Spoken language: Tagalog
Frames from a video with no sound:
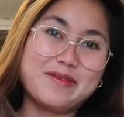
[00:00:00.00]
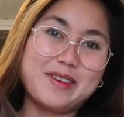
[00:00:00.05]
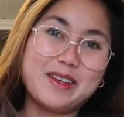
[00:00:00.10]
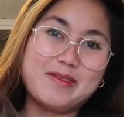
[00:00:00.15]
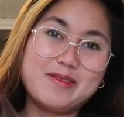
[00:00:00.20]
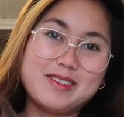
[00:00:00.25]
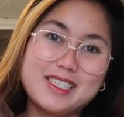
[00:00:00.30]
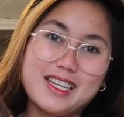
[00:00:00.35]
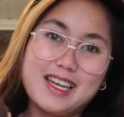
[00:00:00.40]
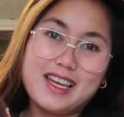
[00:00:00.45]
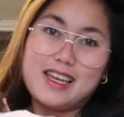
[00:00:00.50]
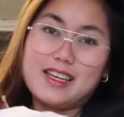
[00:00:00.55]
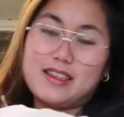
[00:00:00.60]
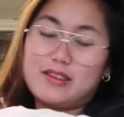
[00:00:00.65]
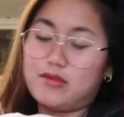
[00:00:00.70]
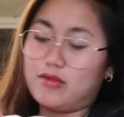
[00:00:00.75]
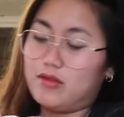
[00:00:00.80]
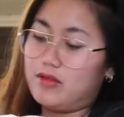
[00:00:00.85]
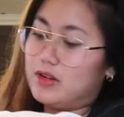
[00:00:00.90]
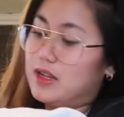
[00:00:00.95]
babes.
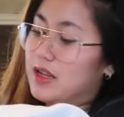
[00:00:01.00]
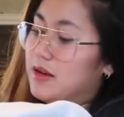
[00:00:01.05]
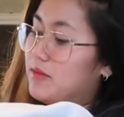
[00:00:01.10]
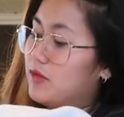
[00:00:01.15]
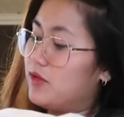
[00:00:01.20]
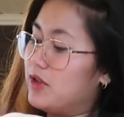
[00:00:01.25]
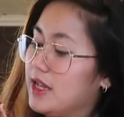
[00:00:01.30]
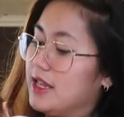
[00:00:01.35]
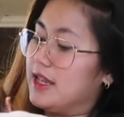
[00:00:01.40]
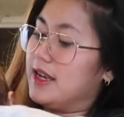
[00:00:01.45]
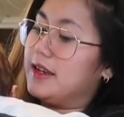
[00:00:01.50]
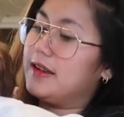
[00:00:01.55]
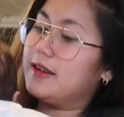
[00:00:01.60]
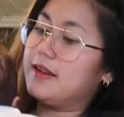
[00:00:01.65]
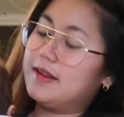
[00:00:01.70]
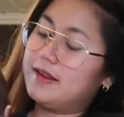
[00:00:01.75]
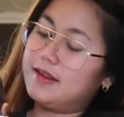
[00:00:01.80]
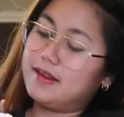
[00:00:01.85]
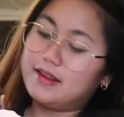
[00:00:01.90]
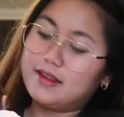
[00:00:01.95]
Tulog lang muna na.
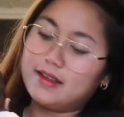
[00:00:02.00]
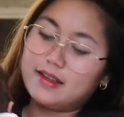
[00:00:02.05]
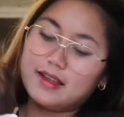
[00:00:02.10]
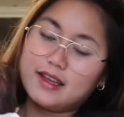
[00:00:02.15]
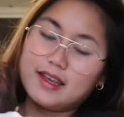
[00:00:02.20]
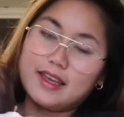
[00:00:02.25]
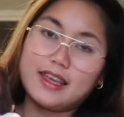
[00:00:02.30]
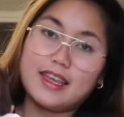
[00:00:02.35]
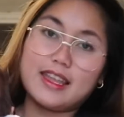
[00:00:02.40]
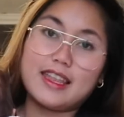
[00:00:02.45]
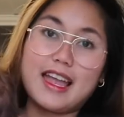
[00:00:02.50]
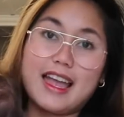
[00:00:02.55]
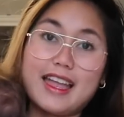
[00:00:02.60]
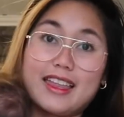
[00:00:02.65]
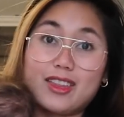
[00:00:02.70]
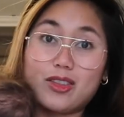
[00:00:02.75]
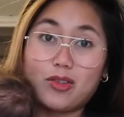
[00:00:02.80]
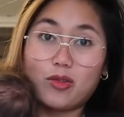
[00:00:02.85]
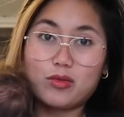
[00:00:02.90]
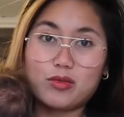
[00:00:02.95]

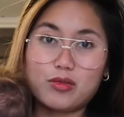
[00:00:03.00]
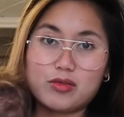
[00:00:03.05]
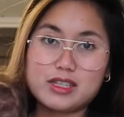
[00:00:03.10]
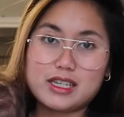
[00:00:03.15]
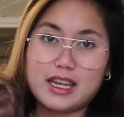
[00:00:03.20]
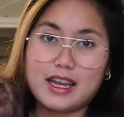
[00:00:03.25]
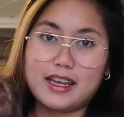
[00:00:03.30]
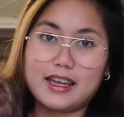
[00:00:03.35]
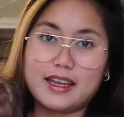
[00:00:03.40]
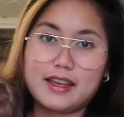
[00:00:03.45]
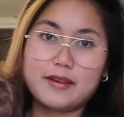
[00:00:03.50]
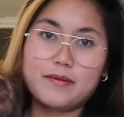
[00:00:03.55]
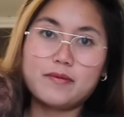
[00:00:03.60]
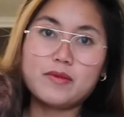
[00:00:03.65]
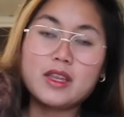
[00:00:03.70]
Antok to siya eh.